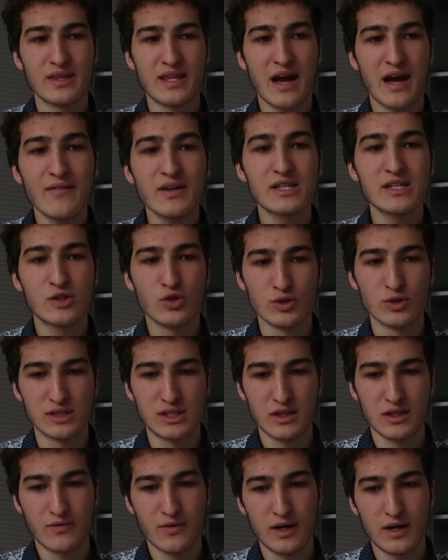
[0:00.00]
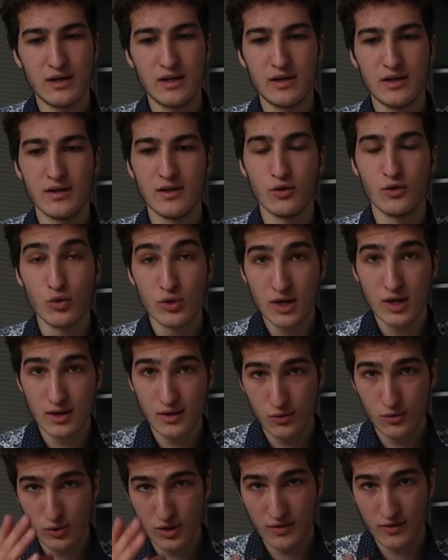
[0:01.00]
da war es lustig, weil äh,
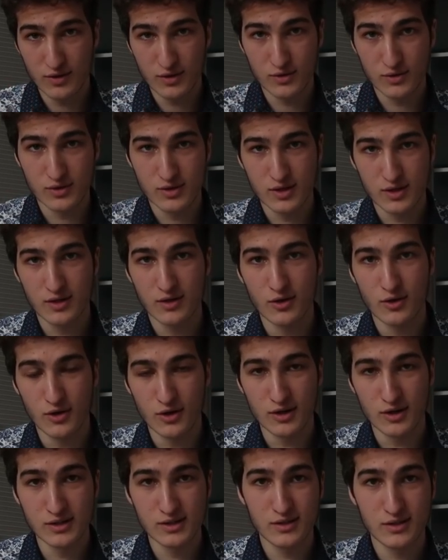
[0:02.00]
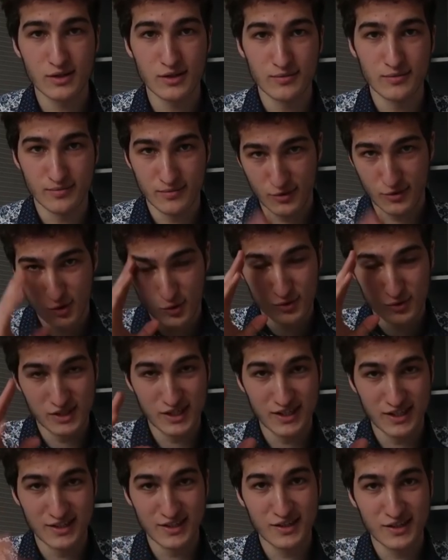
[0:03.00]
Luca, Luca, wenn du das hörst, ähm,
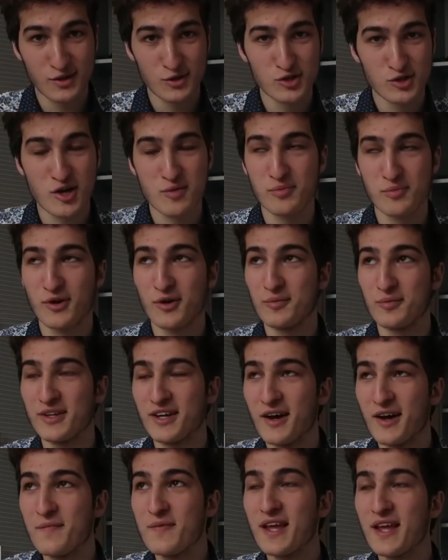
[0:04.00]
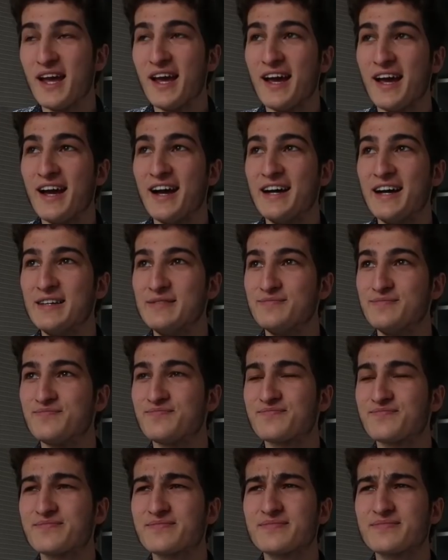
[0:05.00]
Grüße gehen an dich raus, schreib einen Kommentar.
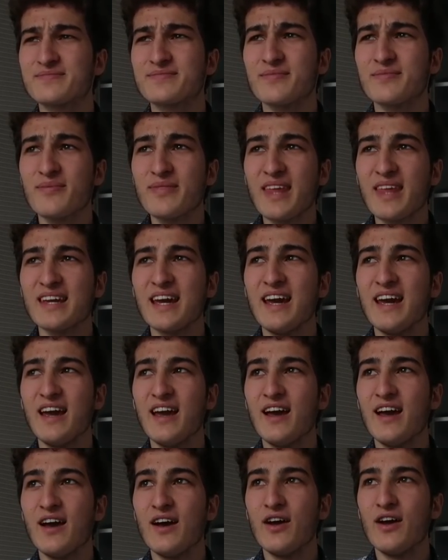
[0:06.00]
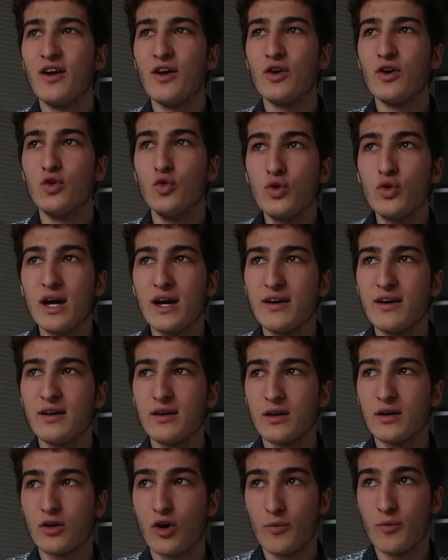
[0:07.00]
Ähm,
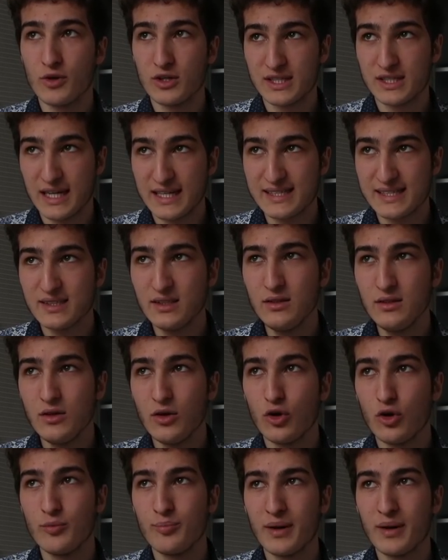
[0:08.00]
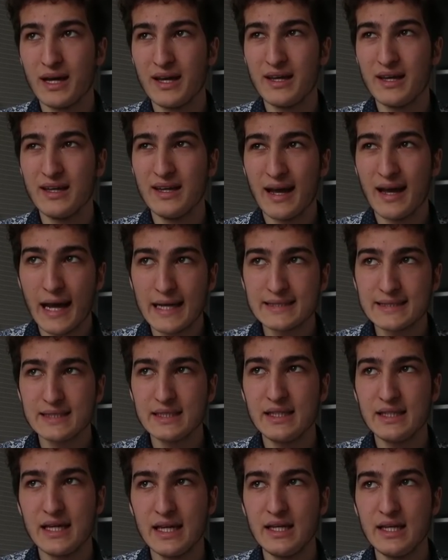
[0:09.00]
Luca kommt aus Hessen und bei, in
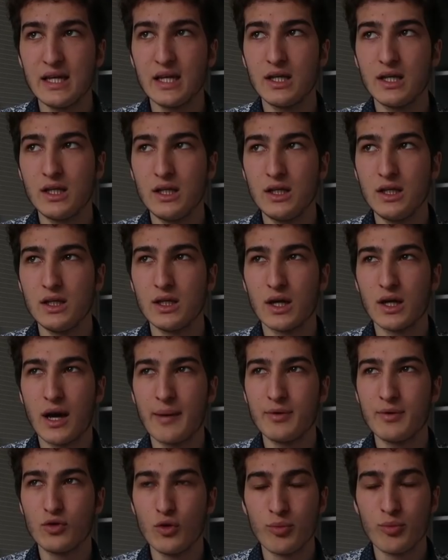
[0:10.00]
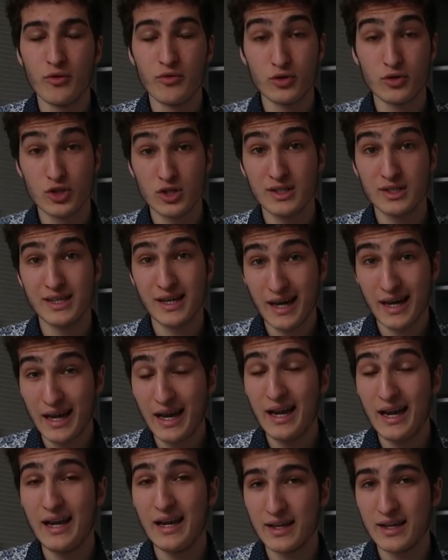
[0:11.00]
Hessen gehen ja die Abiturprüfungen schon
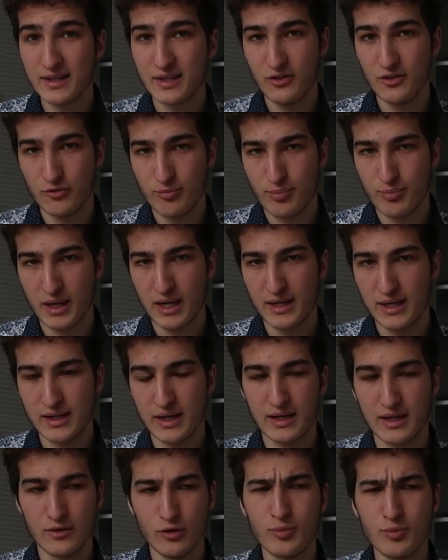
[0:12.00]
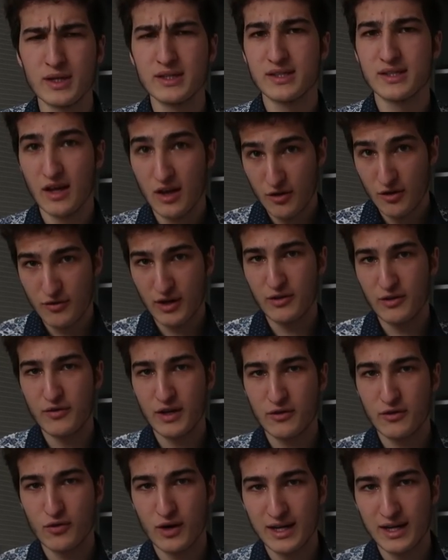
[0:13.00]
relativ bald an. Übrigens, Fun
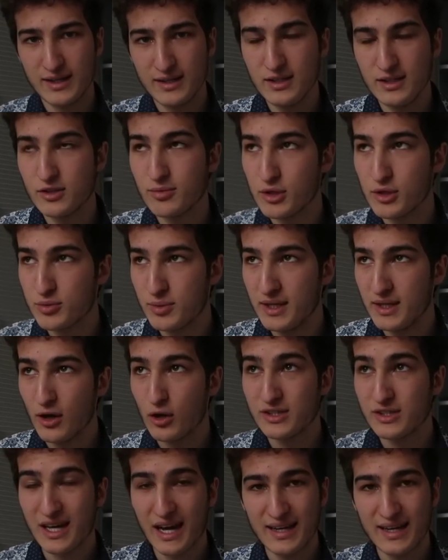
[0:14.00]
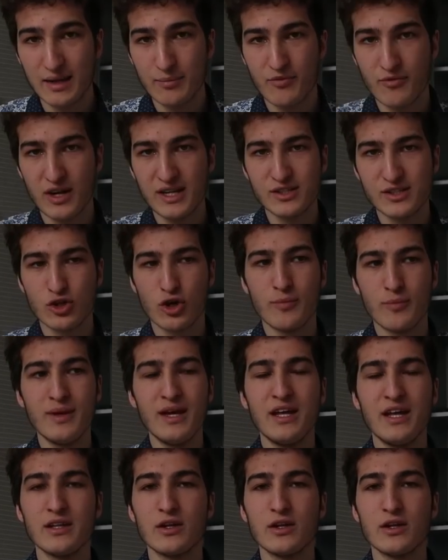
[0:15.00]
Fact für alle, die zum Beispiel nicht aus Rheinland-Pfalz kommen: